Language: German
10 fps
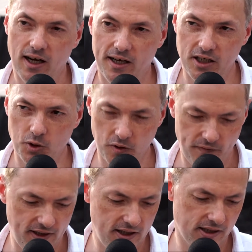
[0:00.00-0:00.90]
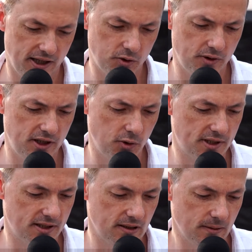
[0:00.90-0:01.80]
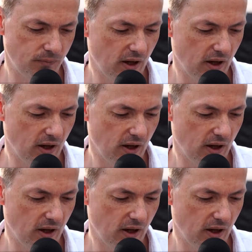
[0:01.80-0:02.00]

an die Notwendigkeit und den Nutzen